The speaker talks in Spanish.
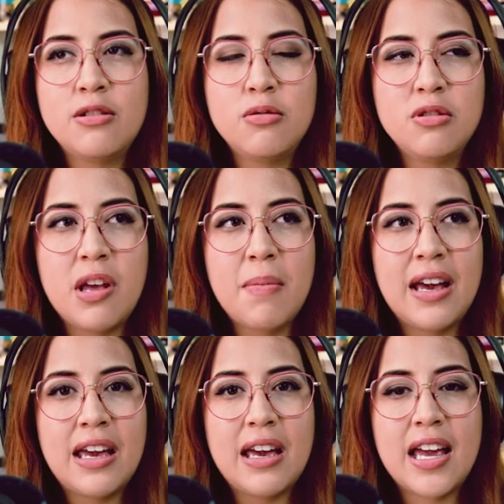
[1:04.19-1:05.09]
es un tema
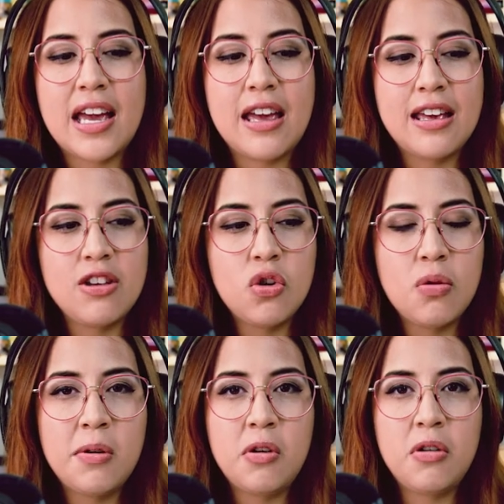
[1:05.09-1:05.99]
que
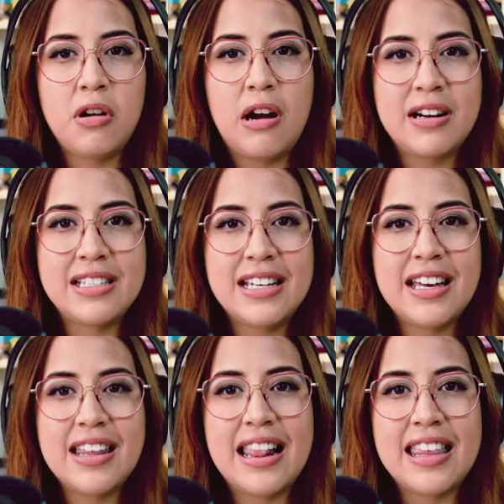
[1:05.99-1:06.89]
yo veo ahora sí
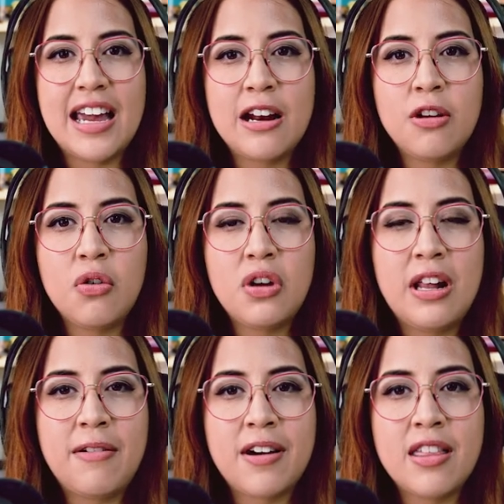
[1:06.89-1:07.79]
que del diario y
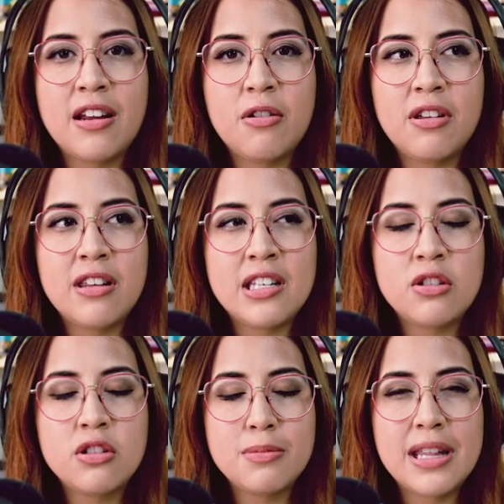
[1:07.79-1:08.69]
la verdad creo que de
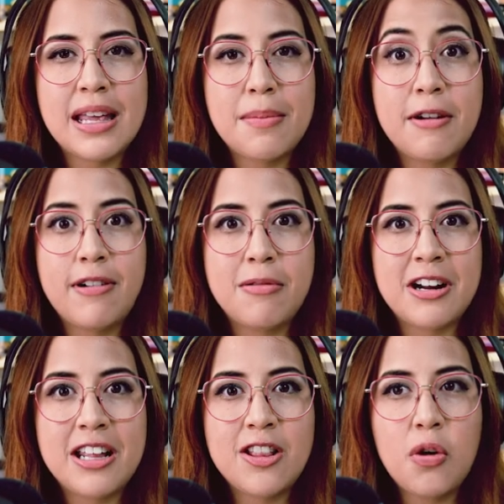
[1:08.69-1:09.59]
hecho es mi tema
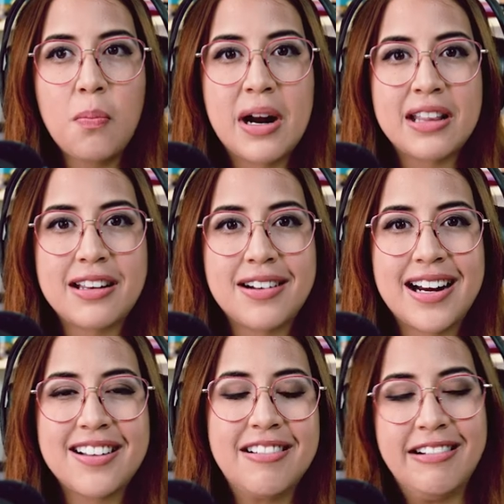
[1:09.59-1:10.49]
favorito para
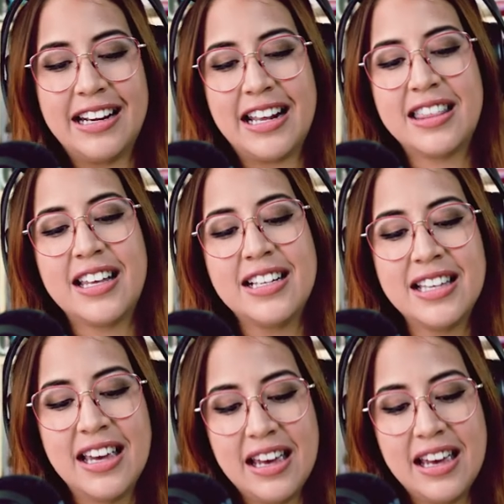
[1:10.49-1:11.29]
trabajar con clientes.